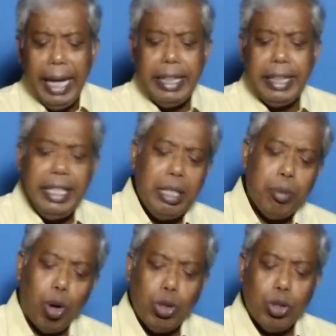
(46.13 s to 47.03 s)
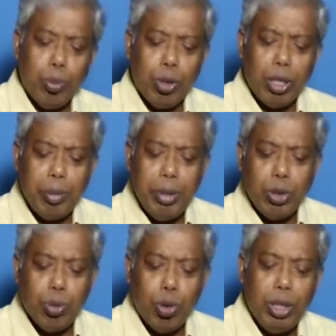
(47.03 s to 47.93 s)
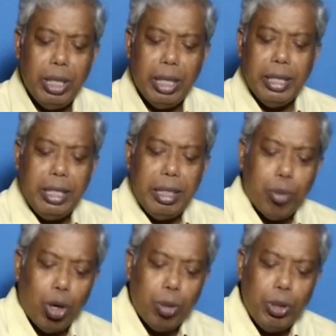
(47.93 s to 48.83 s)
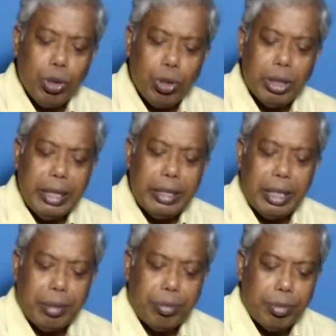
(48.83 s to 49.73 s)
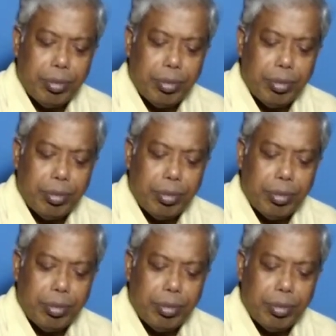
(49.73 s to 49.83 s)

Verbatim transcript: এই তিনটে বল সম্পর্কে আমি একটু বলি এই তিনটে বল ভীষণ সেন্সিটিভ